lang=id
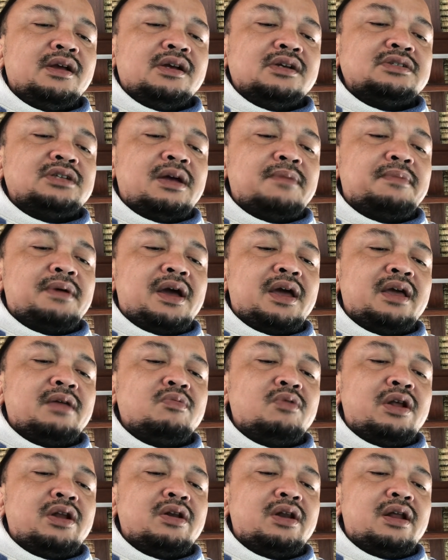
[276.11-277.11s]
Sampai akhir
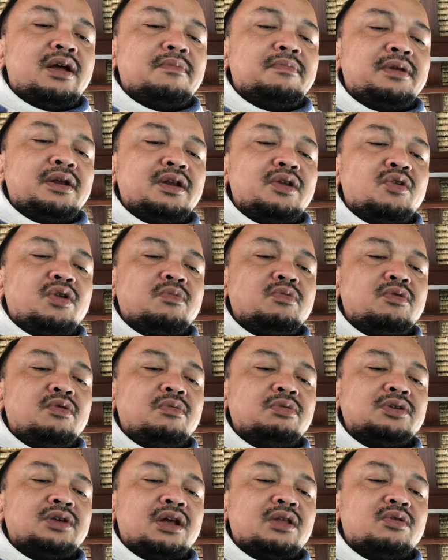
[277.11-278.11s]
bulan April
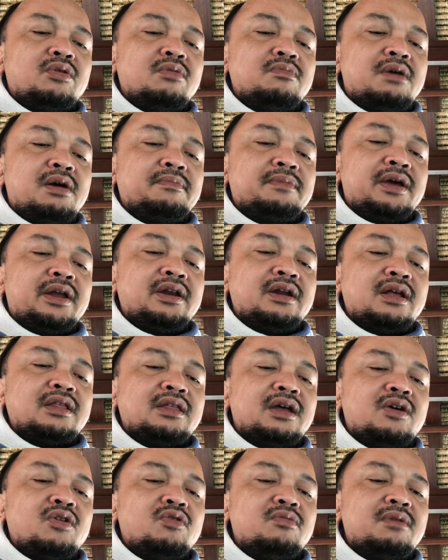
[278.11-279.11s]
2021, Bang Beri
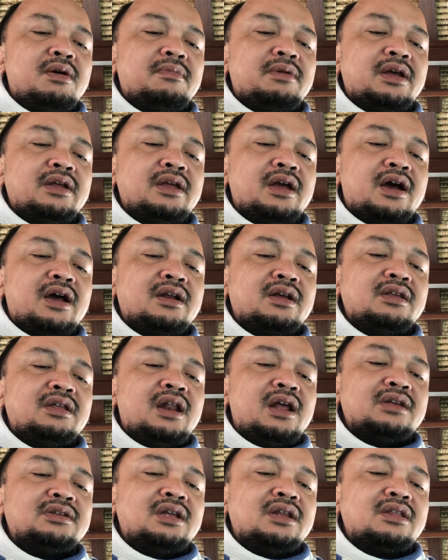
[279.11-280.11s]
datang ke rumah menanyakan
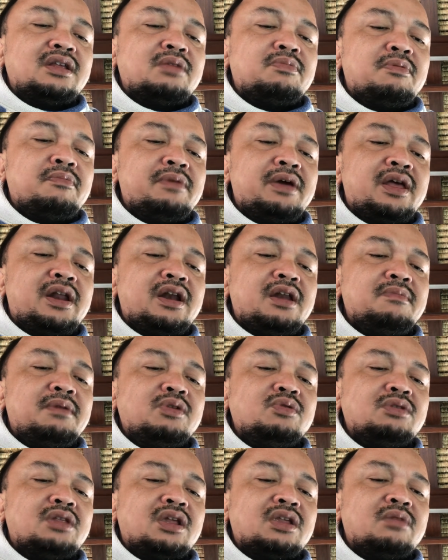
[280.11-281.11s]
kejelasan atas pembayaran 5
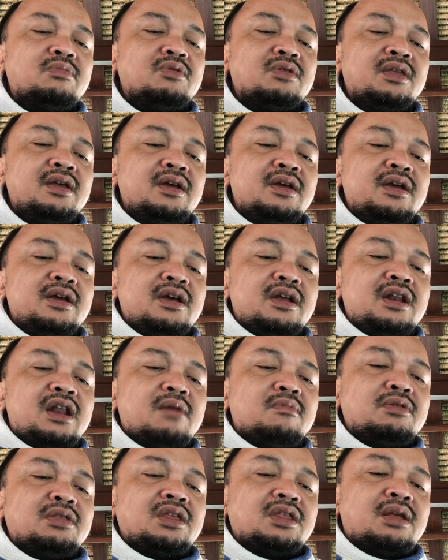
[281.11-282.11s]
juta tersebut.
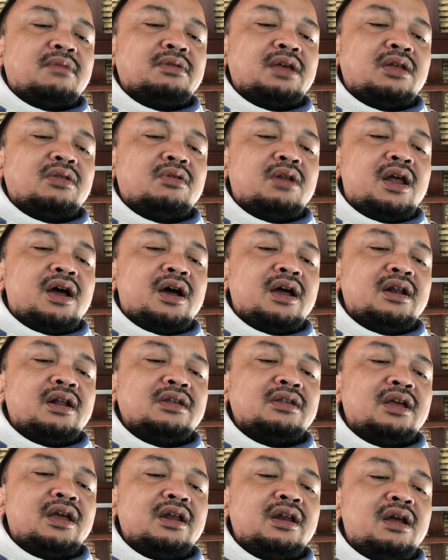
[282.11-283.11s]
Namun tetap saya tolak karena
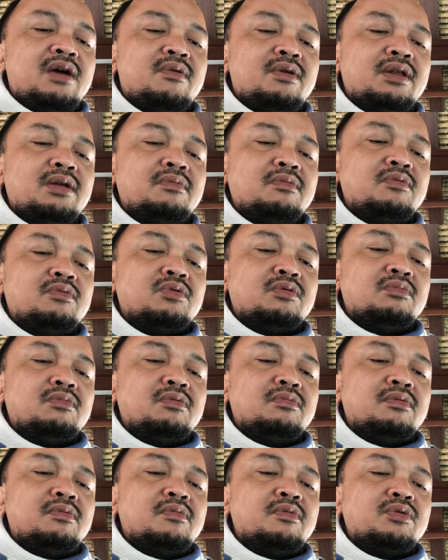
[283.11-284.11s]
saya di awalnya
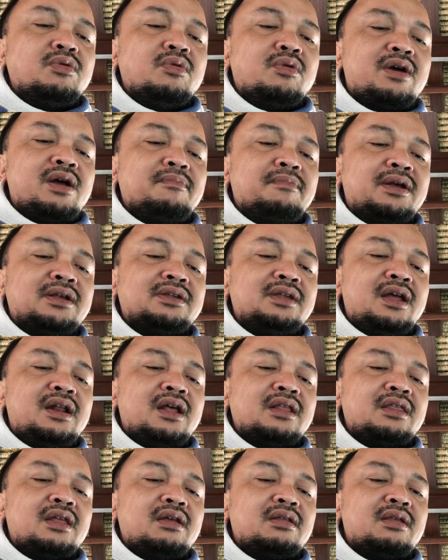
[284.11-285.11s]
membutuhkan pastian
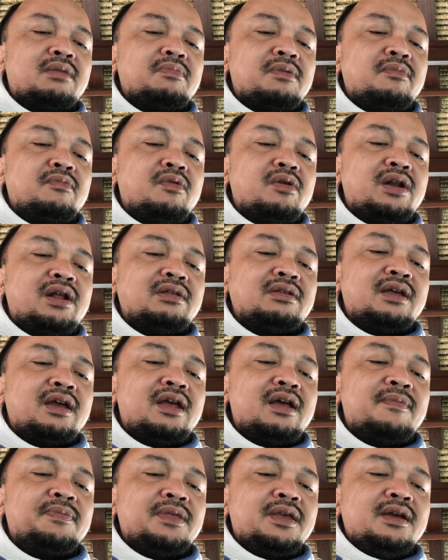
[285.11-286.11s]
atas permohonan
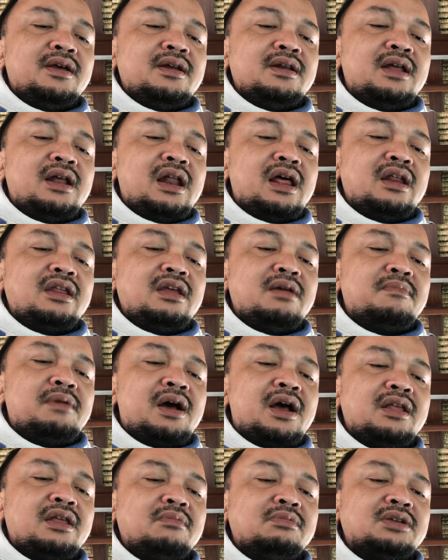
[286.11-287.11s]
saya. Karena akhirnya
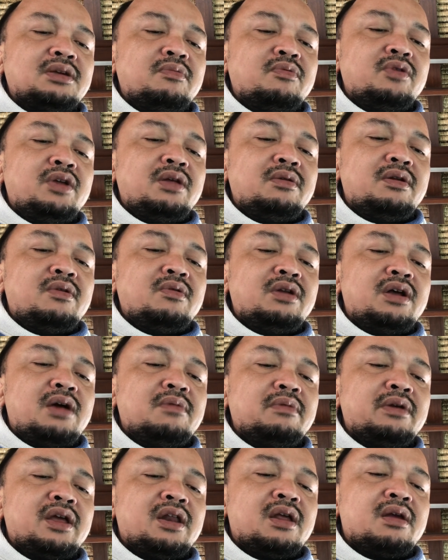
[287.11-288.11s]
bank hanya bisa memenuhi untuk dengan
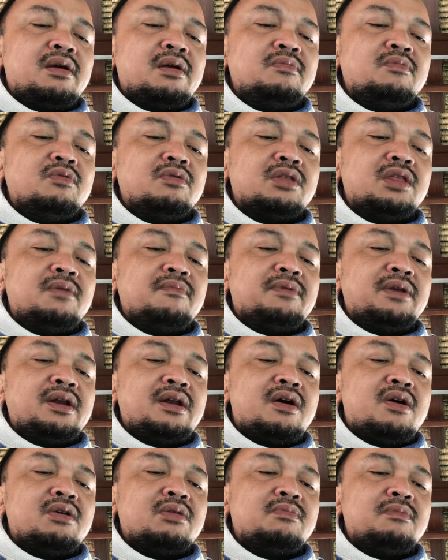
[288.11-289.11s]
mengirimkan bukti
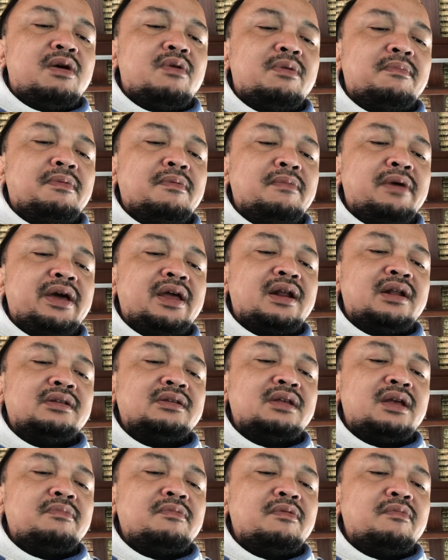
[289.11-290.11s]
print out bahwa pembayaran
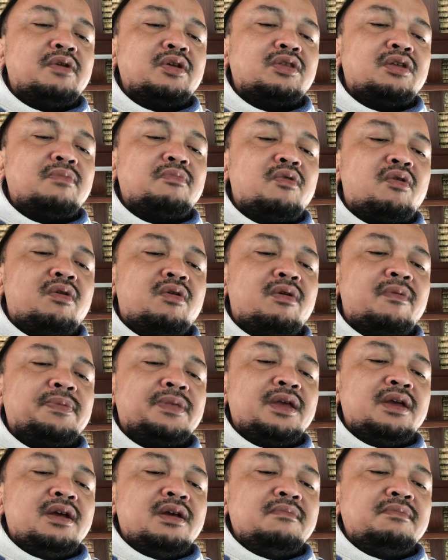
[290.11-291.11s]
tak memotong pokok
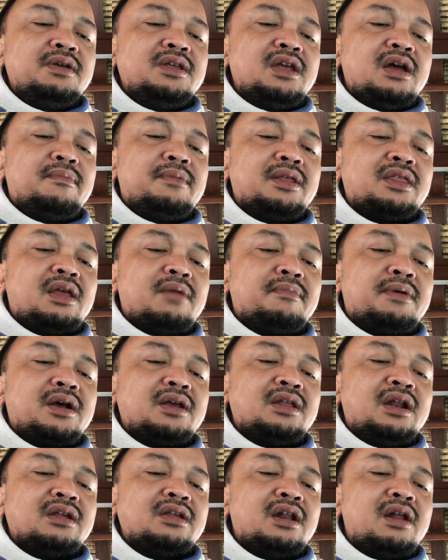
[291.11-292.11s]
pinjaman tanpa
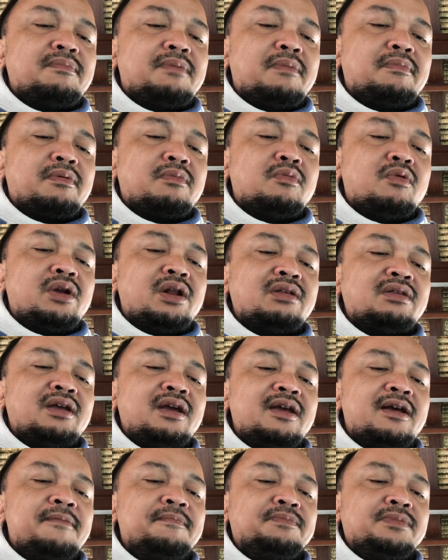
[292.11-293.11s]
kejelasan apa permohonan
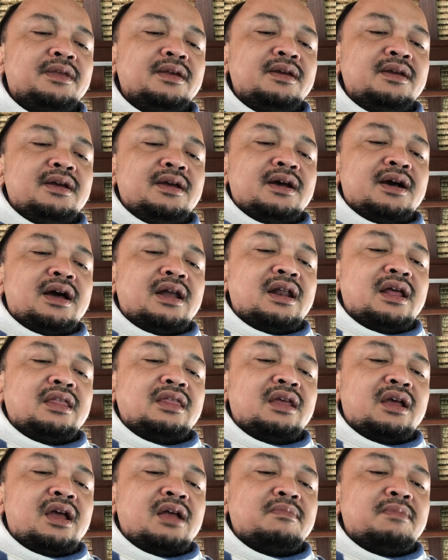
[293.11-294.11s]
saya. Karena
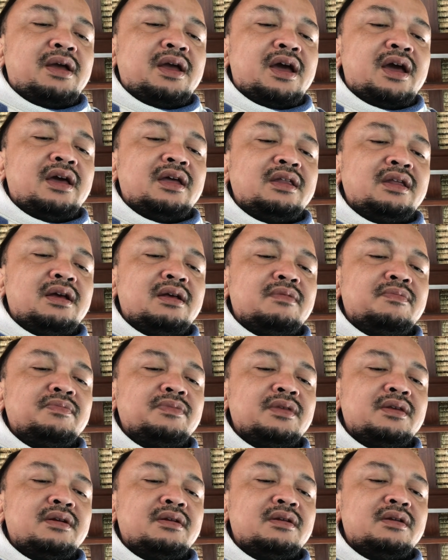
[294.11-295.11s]
istiqat baik akhirnya
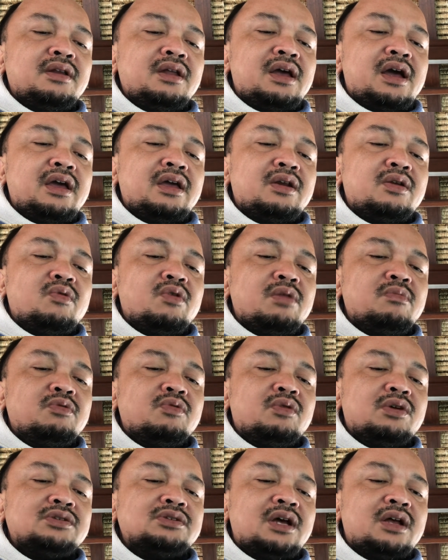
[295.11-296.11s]
di akhir
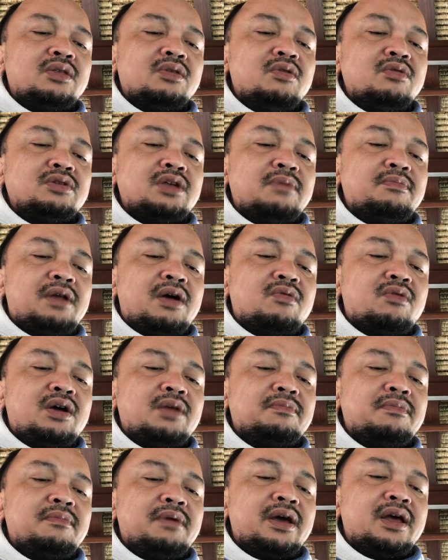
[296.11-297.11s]
2021 saya melakukan
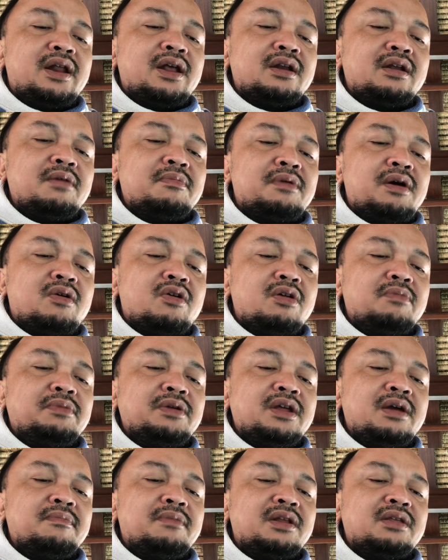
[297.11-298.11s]
pembayaran ke akun
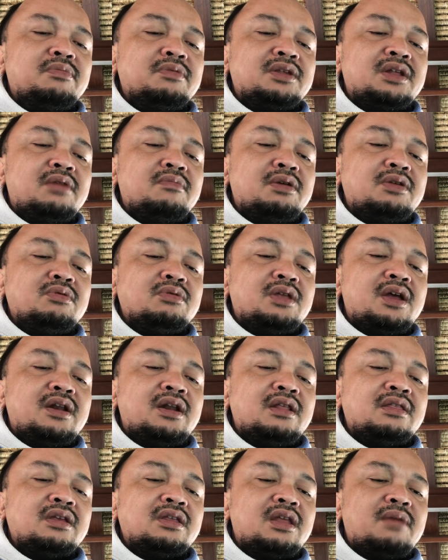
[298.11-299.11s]
pinjaman sebesar 5 juta
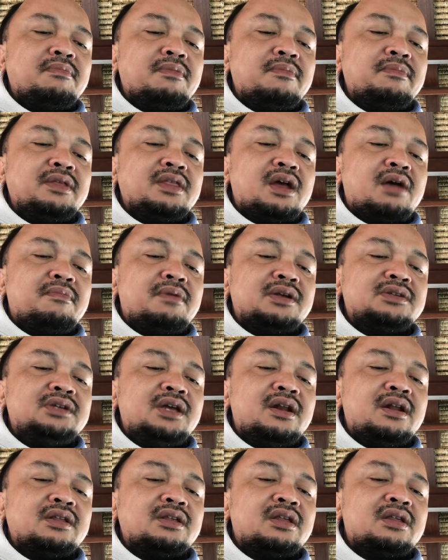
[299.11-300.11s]
dan tetap meminta
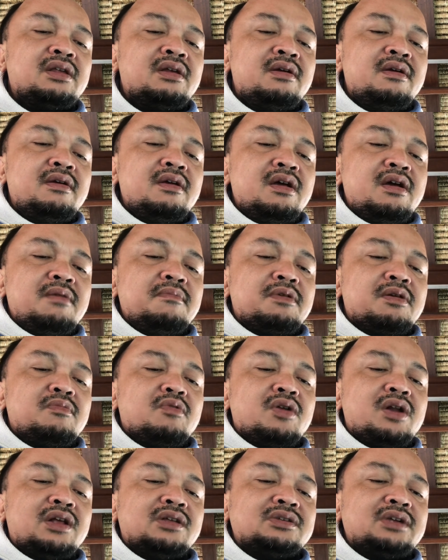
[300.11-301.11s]
kepastian atau
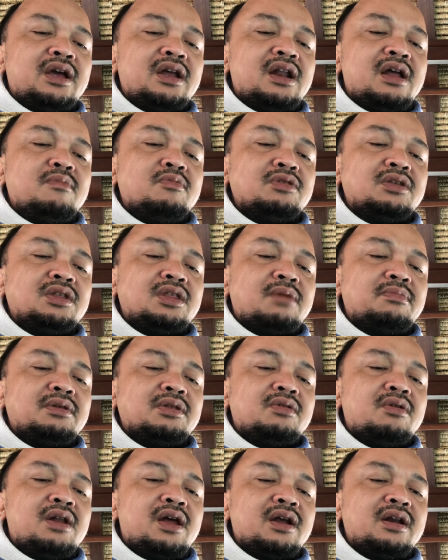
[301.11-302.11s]
permohonan saya namun tetap
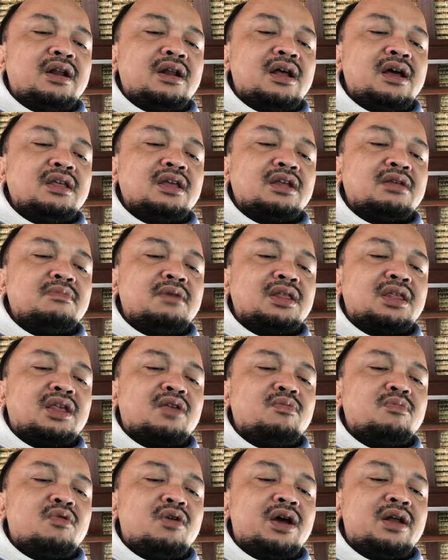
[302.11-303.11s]
ditolak dan hanya sebatas
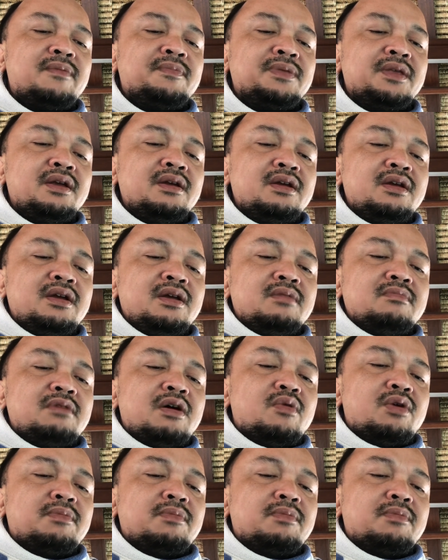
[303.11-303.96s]
omongan bahwa